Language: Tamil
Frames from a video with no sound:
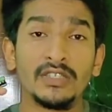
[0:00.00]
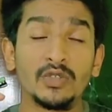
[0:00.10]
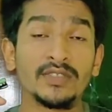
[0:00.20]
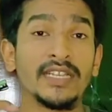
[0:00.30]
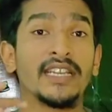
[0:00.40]

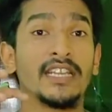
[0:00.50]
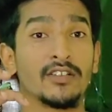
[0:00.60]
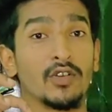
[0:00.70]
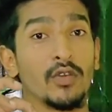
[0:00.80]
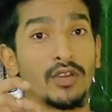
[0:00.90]
சொசைட்டியில்
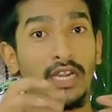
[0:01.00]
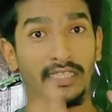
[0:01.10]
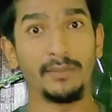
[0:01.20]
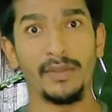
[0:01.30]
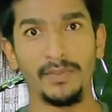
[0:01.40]
இருக்கக்கூடிய ஒரு
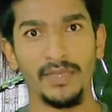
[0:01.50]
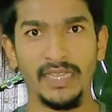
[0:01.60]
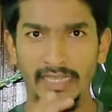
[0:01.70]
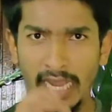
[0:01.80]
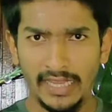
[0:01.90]
கட்டமைப்பு
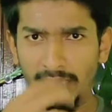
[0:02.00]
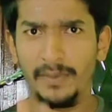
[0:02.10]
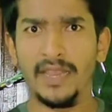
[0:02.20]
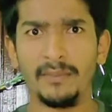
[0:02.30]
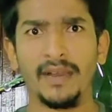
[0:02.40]
நான் இதை
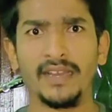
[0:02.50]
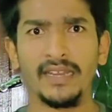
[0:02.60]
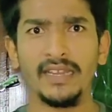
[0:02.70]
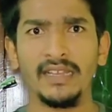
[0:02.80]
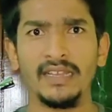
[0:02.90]
இப்படி தான்
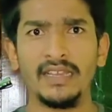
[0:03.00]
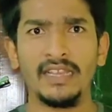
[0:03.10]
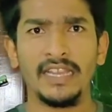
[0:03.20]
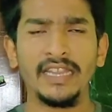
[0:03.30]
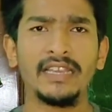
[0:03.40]
பார்க்குறேன்
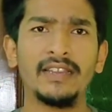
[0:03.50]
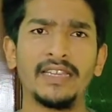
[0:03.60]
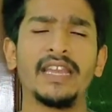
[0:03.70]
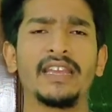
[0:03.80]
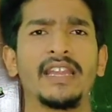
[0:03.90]
இது
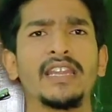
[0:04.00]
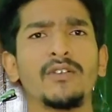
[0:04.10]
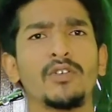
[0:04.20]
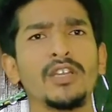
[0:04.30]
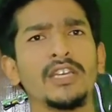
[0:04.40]
என்ன
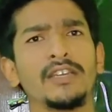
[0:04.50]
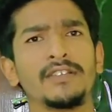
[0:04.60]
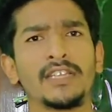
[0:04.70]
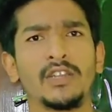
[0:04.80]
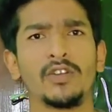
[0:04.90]
ஒரு
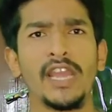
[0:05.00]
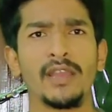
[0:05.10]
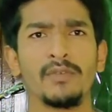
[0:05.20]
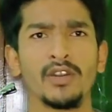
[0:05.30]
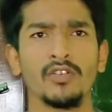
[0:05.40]
விதத்தில் ஒரு
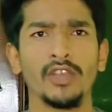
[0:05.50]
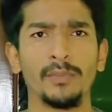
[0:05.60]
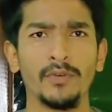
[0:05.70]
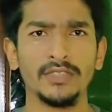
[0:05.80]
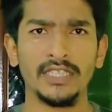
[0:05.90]
நியாயமாக இருக்கணும்
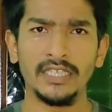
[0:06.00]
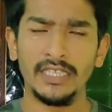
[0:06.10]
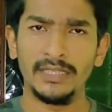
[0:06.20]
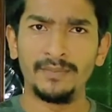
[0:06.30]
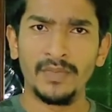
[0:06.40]
இப்போ வந்து
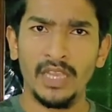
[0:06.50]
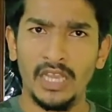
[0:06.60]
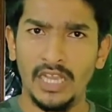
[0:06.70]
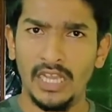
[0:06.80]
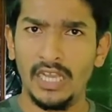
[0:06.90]

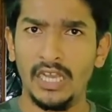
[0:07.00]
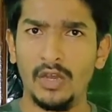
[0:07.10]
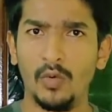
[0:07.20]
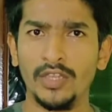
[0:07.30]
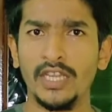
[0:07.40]

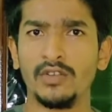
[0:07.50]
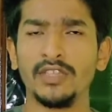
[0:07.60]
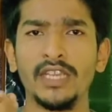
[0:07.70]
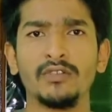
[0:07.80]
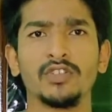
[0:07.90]
ஒருத்தருக்கு
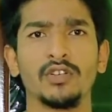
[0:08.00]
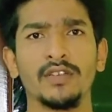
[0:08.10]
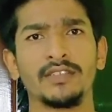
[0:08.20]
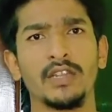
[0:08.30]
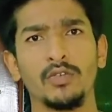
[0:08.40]
வந்து
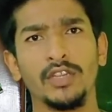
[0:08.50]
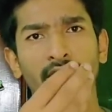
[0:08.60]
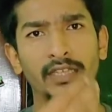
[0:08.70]
இருபத்தோரு வயசில் ஒரு